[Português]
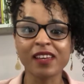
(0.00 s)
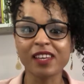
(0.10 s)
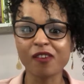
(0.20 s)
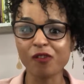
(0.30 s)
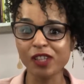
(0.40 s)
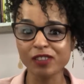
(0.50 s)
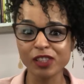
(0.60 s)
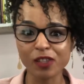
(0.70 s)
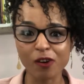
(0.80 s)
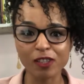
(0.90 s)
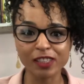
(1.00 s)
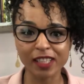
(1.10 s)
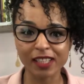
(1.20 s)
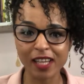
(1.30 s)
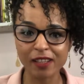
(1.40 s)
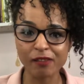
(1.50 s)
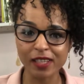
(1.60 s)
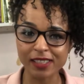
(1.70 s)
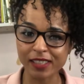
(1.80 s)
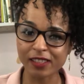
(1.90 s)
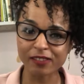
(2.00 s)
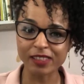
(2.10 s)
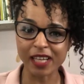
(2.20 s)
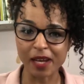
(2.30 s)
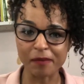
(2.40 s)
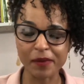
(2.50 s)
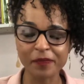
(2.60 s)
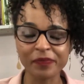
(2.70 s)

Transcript: que cuidam de idosos que têm a doença de Alzheimer.